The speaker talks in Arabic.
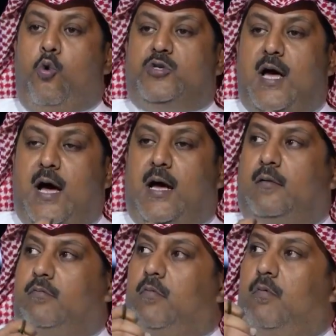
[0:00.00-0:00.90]

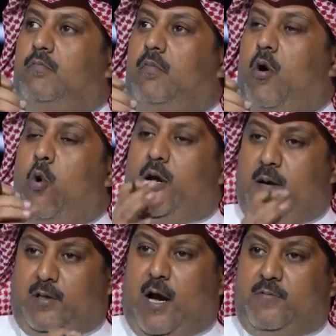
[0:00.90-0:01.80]
وصار هو
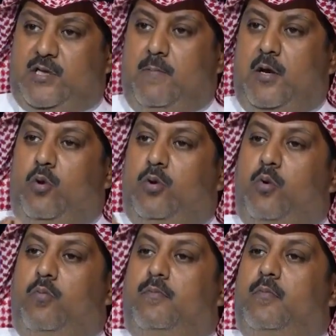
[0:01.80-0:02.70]
قيمته 50 مليون